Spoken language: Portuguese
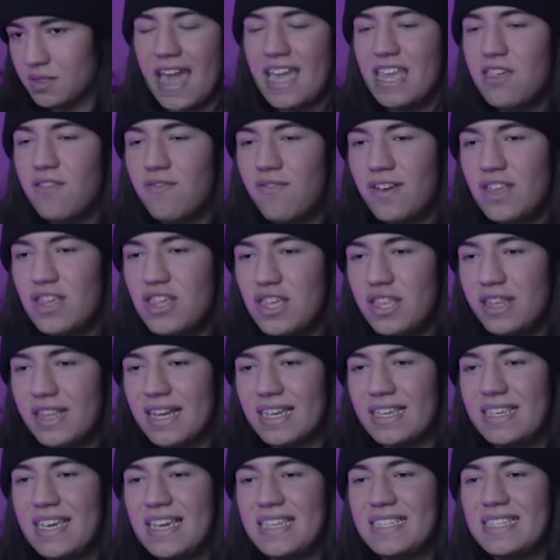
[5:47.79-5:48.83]
A gente vai digitar
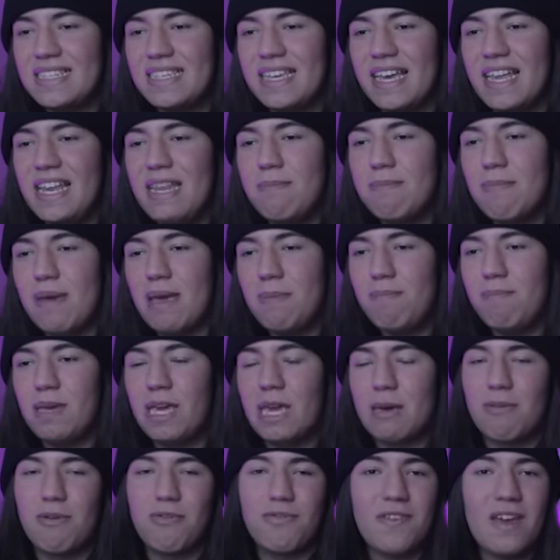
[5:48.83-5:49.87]
aqui SQL Map,
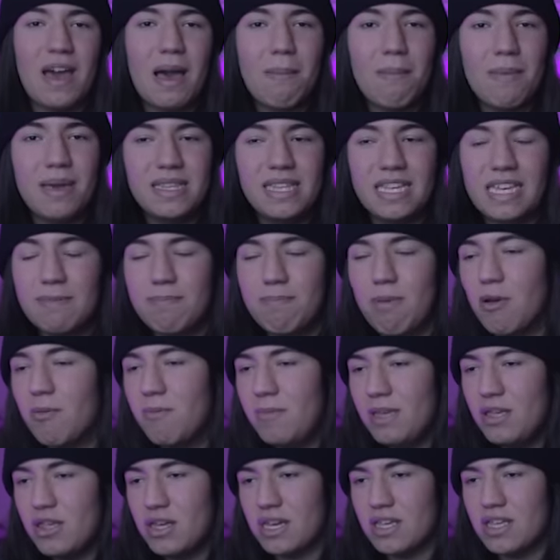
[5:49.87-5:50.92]
que é uma ferramenta que
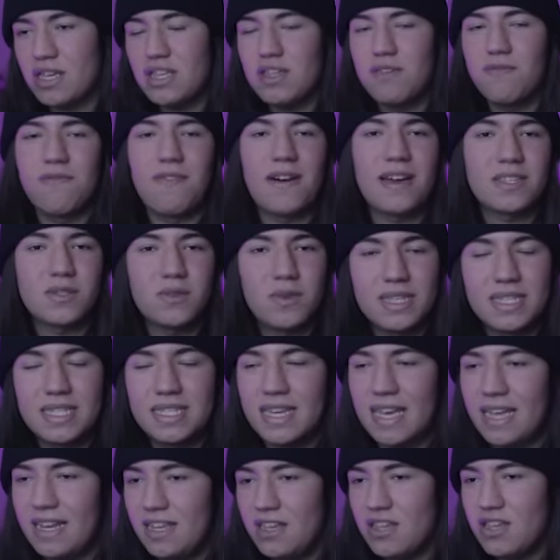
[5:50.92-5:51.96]
permite que a gente faça o
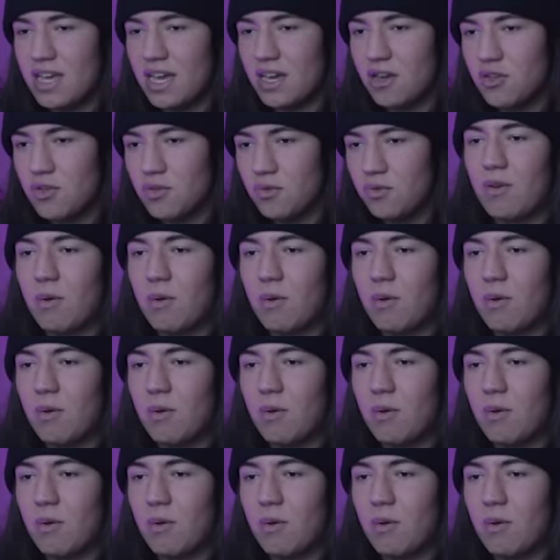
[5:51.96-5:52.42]
SQL Injection.